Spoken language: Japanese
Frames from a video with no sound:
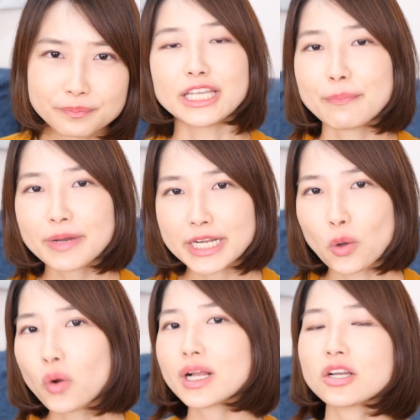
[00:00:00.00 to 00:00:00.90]
やっぱり
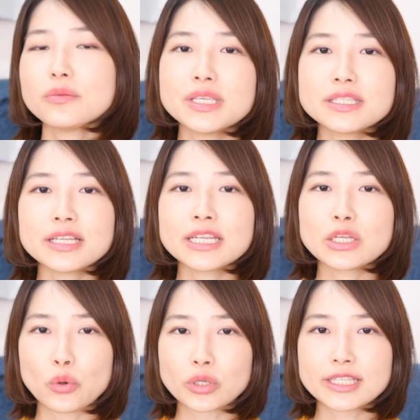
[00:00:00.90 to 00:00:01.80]
本格
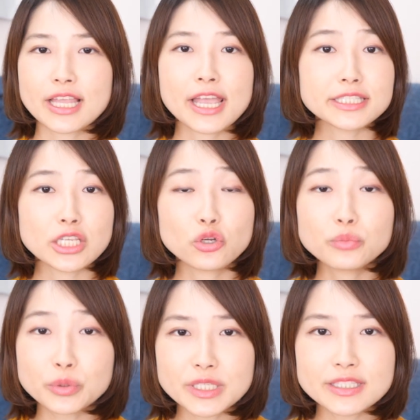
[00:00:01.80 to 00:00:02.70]
ミステリーを期待して
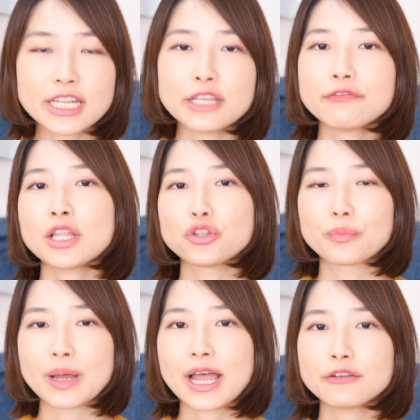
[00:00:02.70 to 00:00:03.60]
読むミステリーファンの
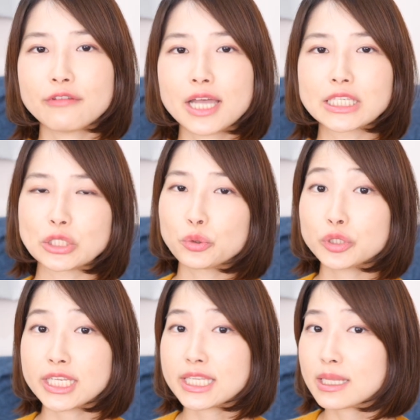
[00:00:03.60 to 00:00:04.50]
場合は技巧
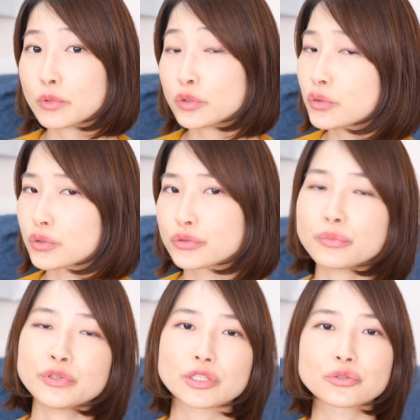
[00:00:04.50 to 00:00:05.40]
的なものを
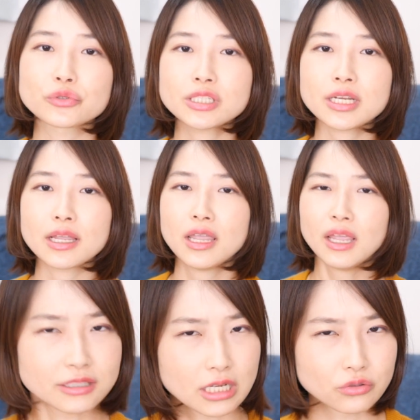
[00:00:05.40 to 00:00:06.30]
望むでしょうし、
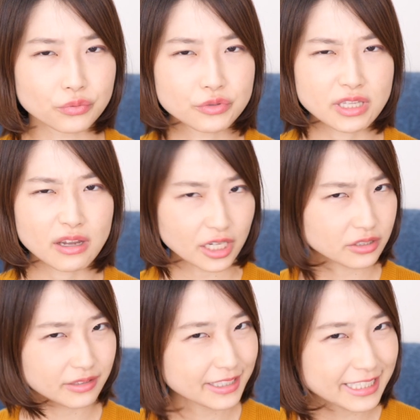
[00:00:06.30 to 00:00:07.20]
ちゃんと伏線回
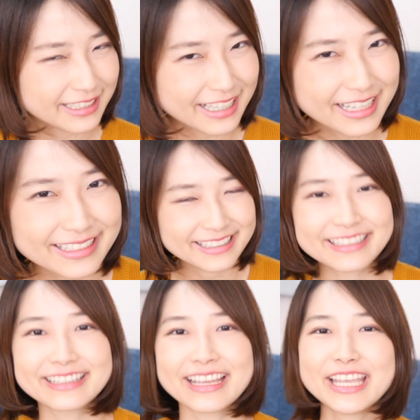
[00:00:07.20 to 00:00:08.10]
収できてるかな
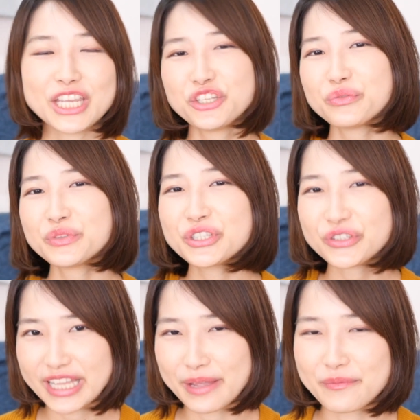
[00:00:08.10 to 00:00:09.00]
んて挑む
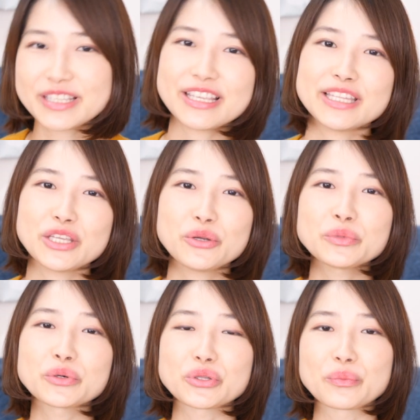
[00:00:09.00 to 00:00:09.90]
ような目線で読
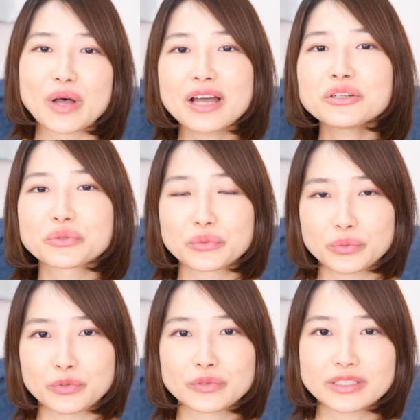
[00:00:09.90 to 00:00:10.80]
むこともあると
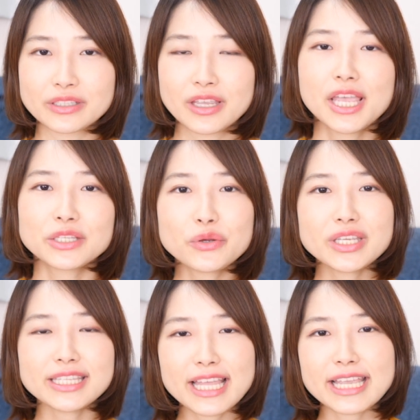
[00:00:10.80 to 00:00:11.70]
思うんです。そう
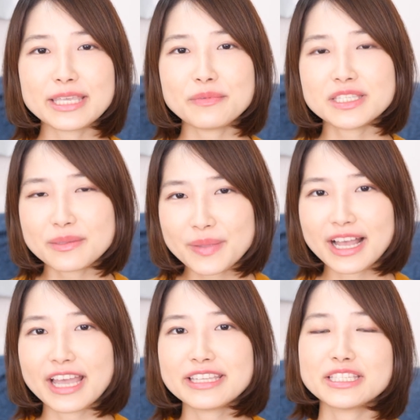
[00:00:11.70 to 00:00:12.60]
いった厳しい目
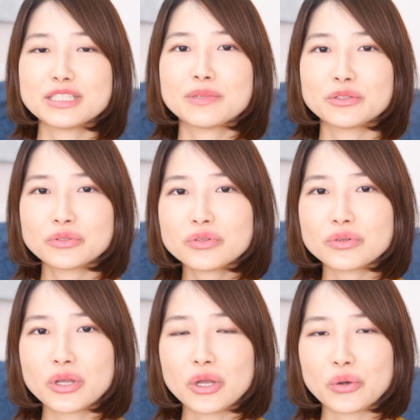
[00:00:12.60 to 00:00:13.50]
が入ってしまうと